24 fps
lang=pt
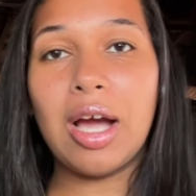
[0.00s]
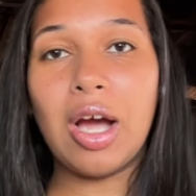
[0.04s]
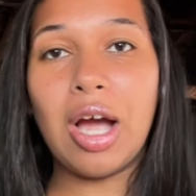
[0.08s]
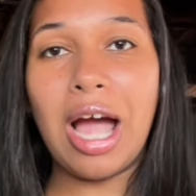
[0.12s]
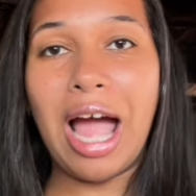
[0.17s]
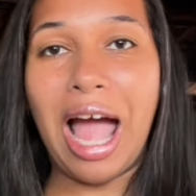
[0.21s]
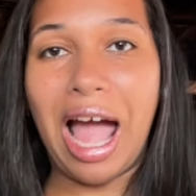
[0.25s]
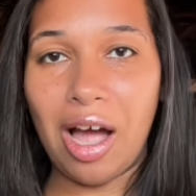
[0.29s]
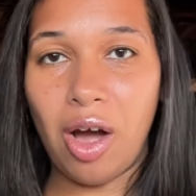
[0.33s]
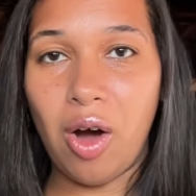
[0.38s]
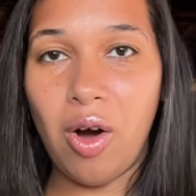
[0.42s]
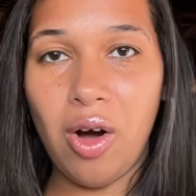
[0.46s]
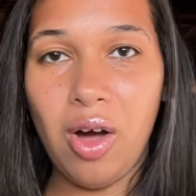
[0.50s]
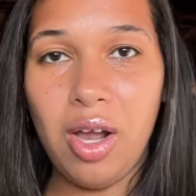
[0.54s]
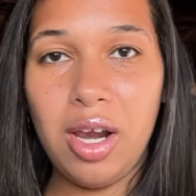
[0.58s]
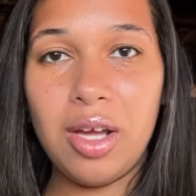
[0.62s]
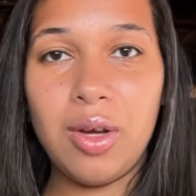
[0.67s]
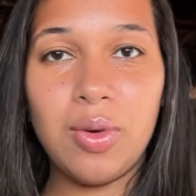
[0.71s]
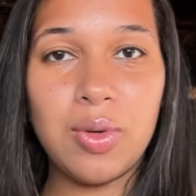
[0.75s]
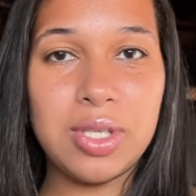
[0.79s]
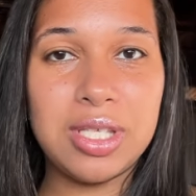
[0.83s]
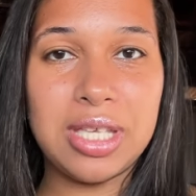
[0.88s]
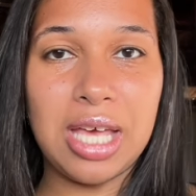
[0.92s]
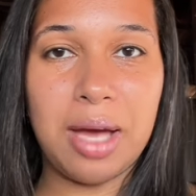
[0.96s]
agora
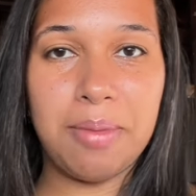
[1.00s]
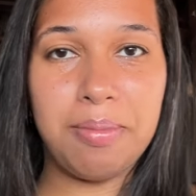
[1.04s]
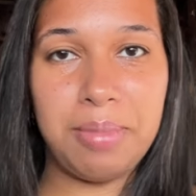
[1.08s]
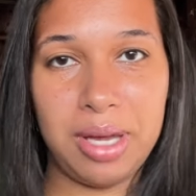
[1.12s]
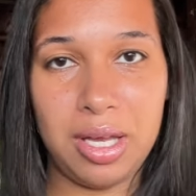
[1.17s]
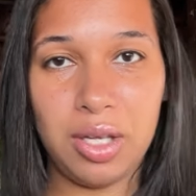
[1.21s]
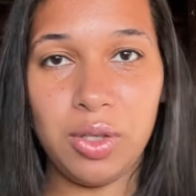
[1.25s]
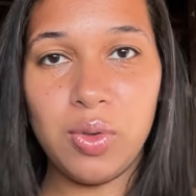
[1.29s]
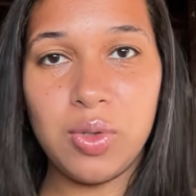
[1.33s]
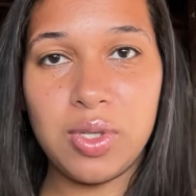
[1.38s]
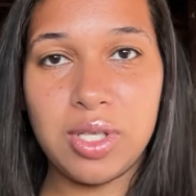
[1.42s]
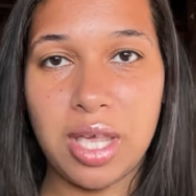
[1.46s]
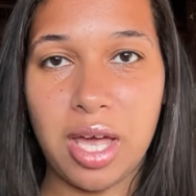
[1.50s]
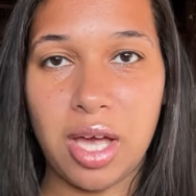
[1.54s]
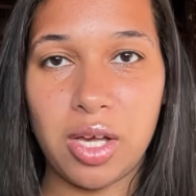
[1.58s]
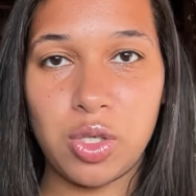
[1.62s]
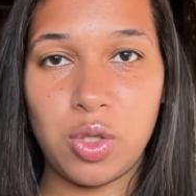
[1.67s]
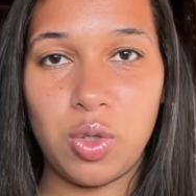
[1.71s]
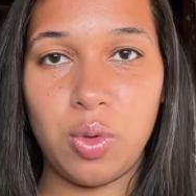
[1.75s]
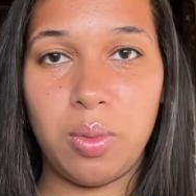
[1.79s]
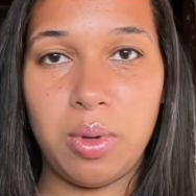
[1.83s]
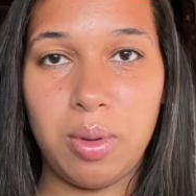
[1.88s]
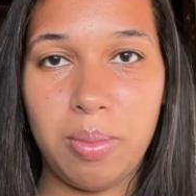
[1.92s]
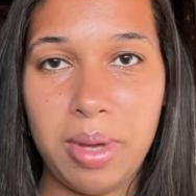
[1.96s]
eu sabendo o
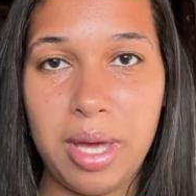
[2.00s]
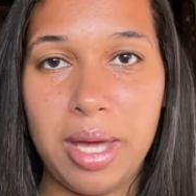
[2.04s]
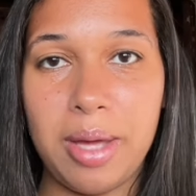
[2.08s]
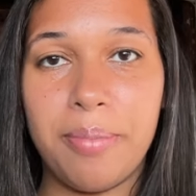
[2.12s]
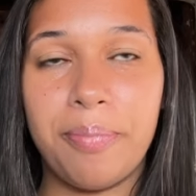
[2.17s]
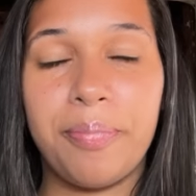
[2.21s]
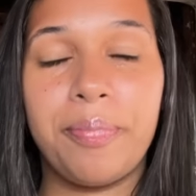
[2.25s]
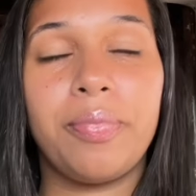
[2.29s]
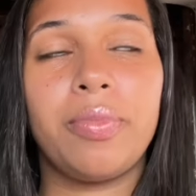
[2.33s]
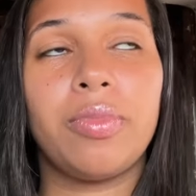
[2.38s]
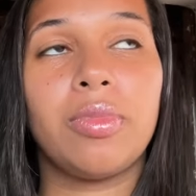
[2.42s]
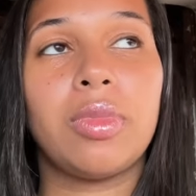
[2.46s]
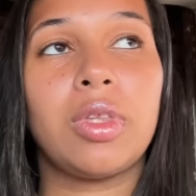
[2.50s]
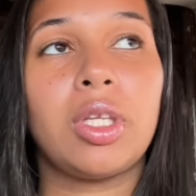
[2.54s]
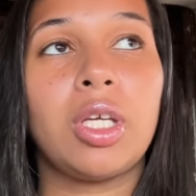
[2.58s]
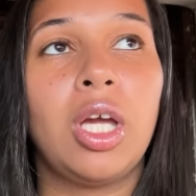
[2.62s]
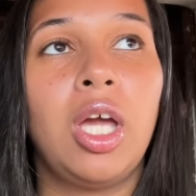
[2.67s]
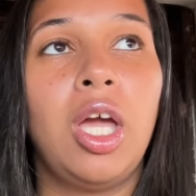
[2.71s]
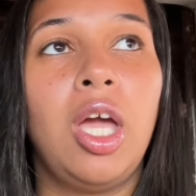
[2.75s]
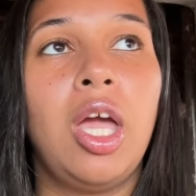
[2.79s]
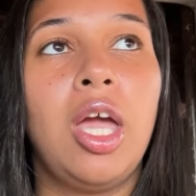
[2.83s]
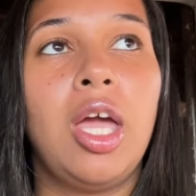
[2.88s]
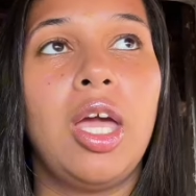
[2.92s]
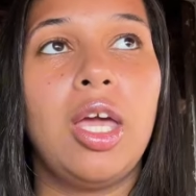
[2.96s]
sexo do bebê,
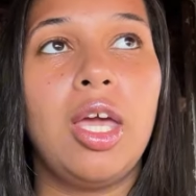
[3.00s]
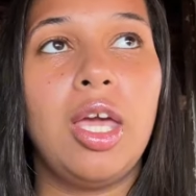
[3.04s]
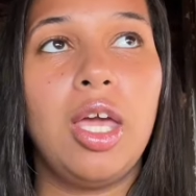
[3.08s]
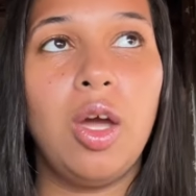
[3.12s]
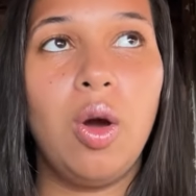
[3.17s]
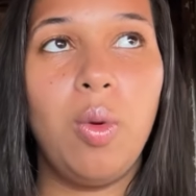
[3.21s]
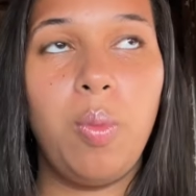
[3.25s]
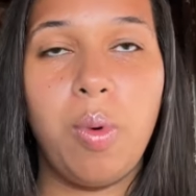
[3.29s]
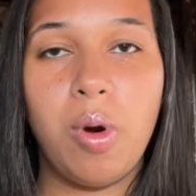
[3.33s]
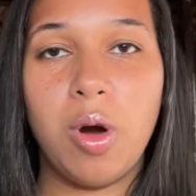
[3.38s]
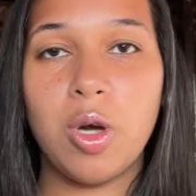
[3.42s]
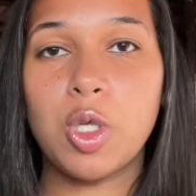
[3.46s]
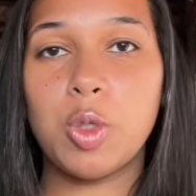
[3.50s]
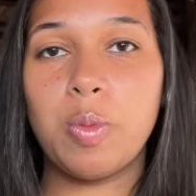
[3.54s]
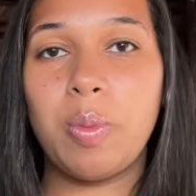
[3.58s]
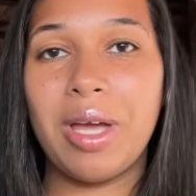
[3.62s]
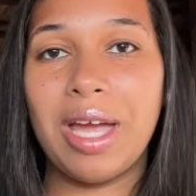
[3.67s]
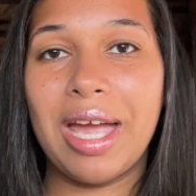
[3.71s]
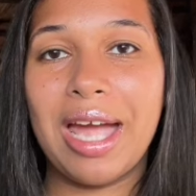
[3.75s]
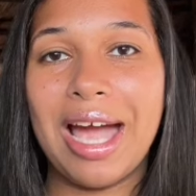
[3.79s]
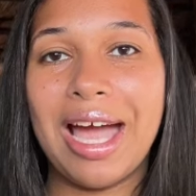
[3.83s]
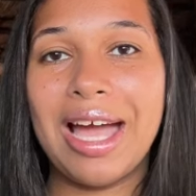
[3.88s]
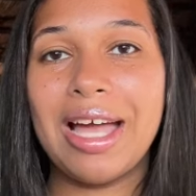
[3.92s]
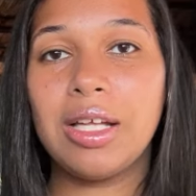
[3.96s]
eu posso
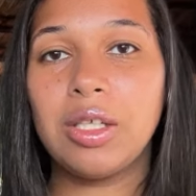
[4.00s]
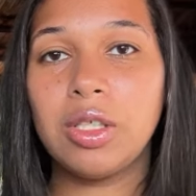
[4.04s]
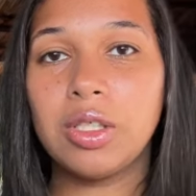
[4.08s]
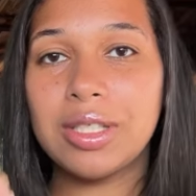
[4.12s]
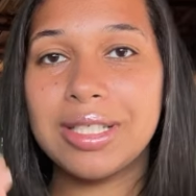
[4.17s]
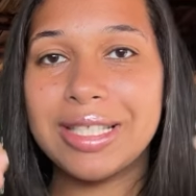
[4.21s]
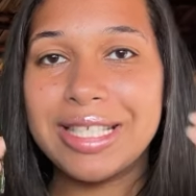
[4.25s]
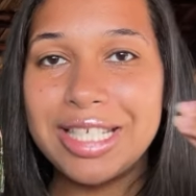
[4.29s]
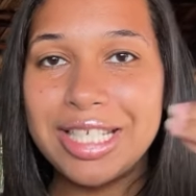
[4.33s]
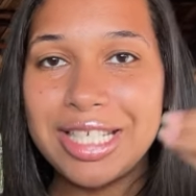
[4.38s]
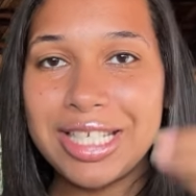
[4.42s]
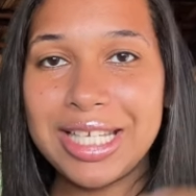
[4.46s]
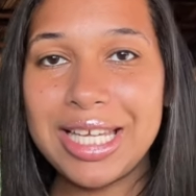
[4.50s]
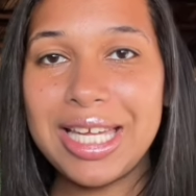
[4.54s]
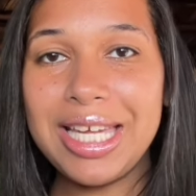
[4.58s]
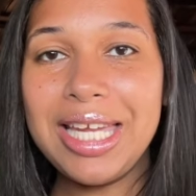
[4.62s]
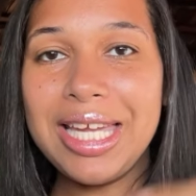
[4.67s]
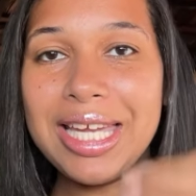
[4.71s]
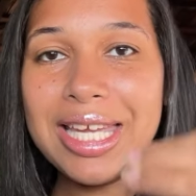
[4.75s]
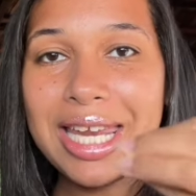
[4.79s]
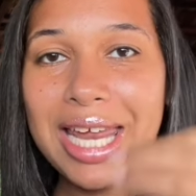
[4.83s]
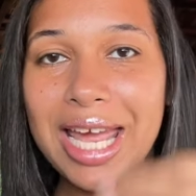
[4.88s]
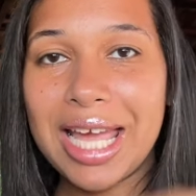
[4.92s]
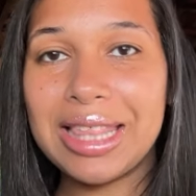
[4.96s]
pegar
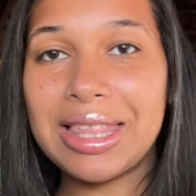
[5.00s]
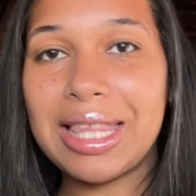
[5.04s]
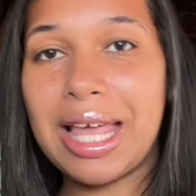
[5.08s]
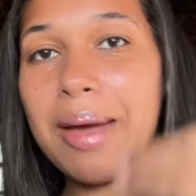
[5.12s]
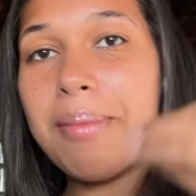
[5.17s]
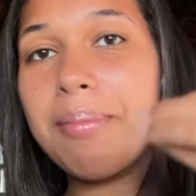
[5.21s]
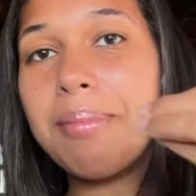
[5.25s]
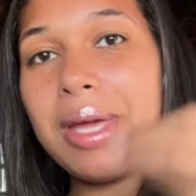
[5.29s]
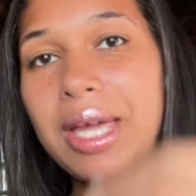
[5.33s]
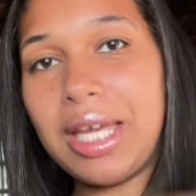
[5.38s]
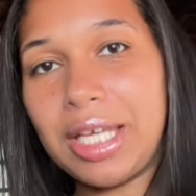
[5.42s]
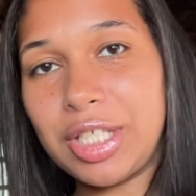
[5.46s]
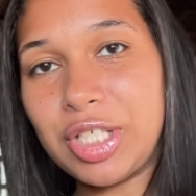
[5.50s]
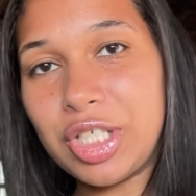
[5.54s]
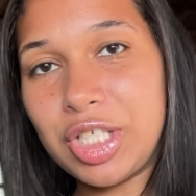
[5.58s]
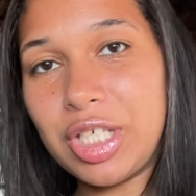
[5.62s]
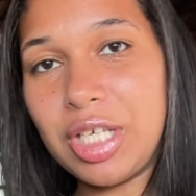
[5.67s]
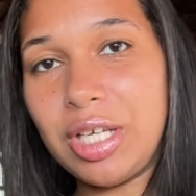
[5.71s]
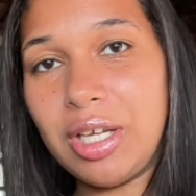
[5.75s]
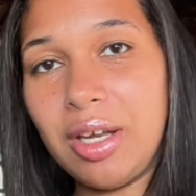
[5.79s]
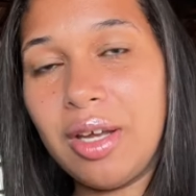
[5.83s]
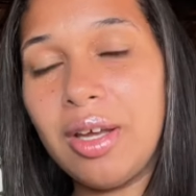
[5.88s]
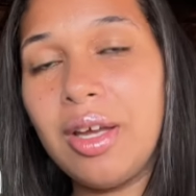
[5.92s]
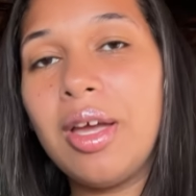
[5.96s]

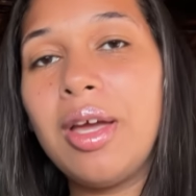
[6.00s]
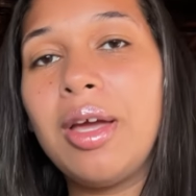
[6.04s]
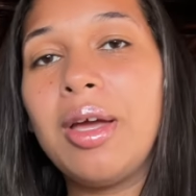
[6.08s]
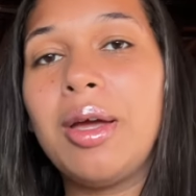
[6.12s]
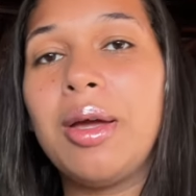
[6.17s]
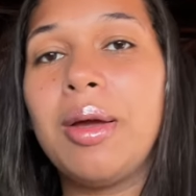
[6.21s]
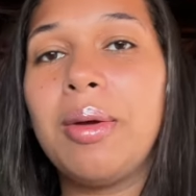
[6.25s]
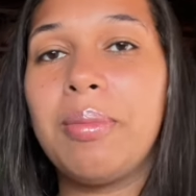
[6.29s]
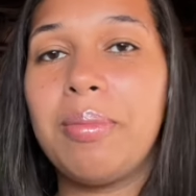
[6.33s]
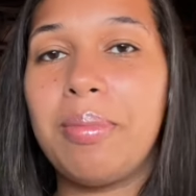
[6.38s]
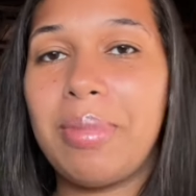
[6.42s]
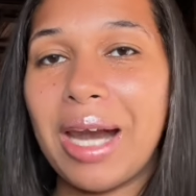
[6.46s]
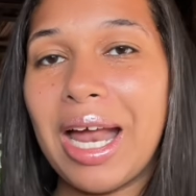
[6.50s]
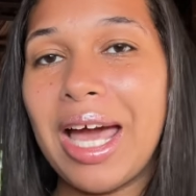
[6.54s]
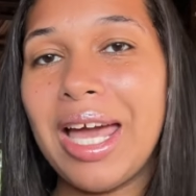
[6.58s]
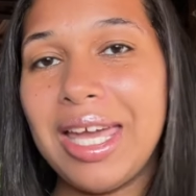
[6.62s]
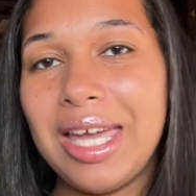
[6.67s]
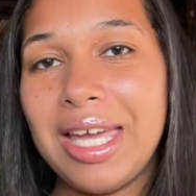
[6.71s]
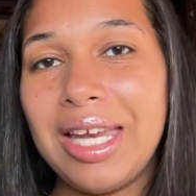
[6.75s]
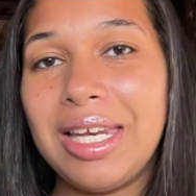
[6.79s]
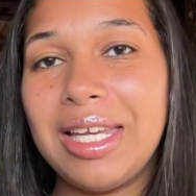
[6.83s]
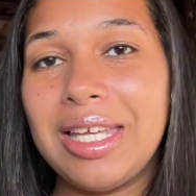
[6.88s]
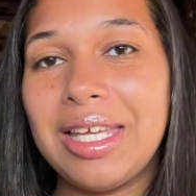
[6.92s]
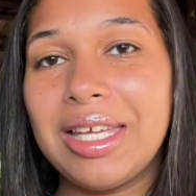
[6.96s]
diretamente para
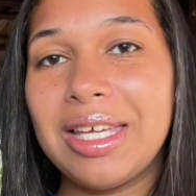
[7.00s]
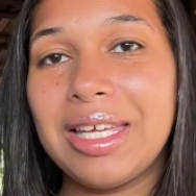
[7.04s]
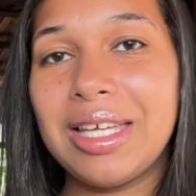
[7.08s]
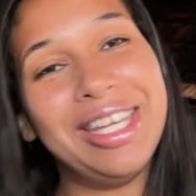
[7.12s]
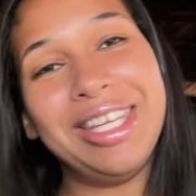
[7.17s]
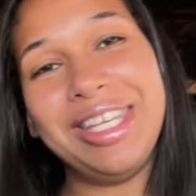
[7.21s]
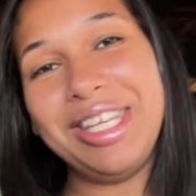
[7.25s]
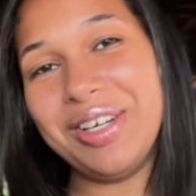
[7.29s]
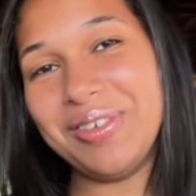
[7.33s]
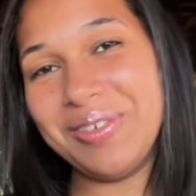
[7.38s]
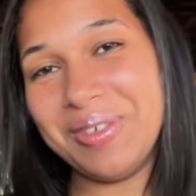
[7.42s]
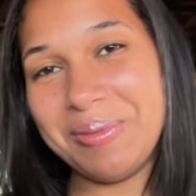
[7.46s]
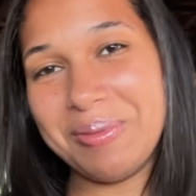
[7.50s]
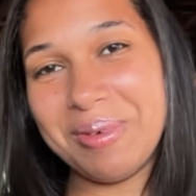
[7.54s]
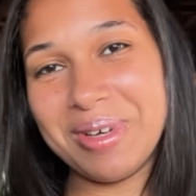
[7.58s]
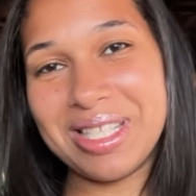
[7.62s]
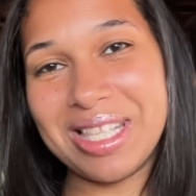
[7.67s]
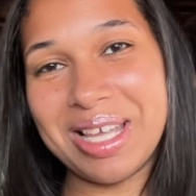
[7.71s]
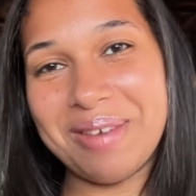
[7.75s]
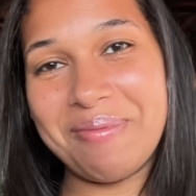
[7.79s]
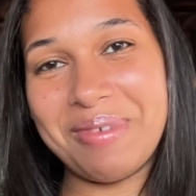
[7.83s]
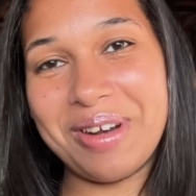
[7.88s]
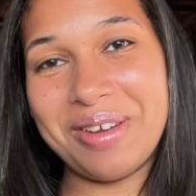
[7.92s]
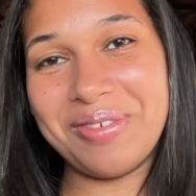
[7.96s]
ele. E eu vou
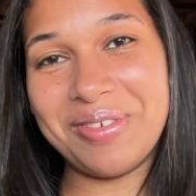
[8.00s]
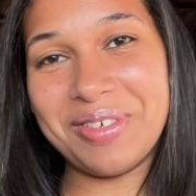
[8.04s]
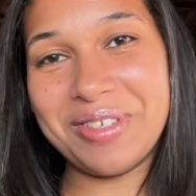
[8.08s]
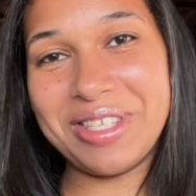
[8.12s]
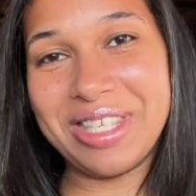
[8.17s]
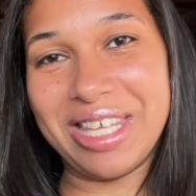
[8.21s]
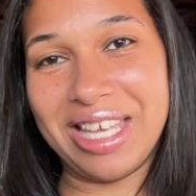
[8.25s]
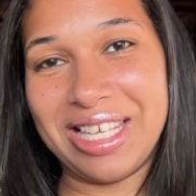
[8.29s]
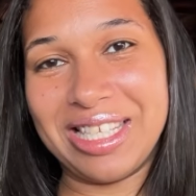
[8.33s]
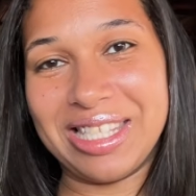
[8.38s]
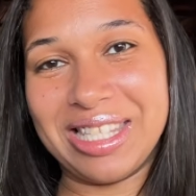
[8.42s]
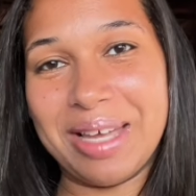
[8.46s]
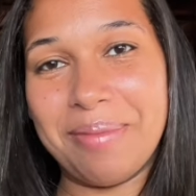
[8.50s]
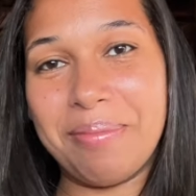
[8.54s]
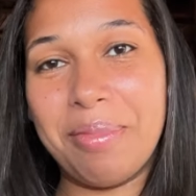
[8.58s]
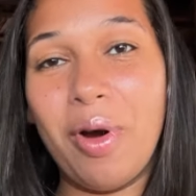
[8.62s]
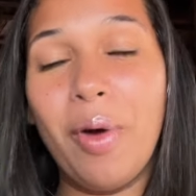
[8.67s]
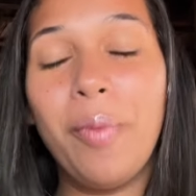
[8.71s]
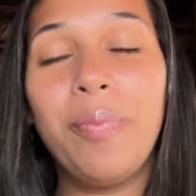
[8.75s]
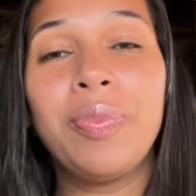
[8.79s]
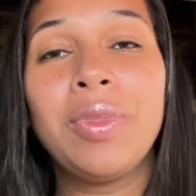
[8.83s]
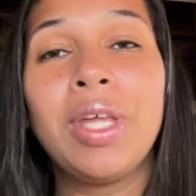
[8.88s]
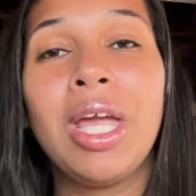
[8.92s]
mostrar para vocês, tá bom?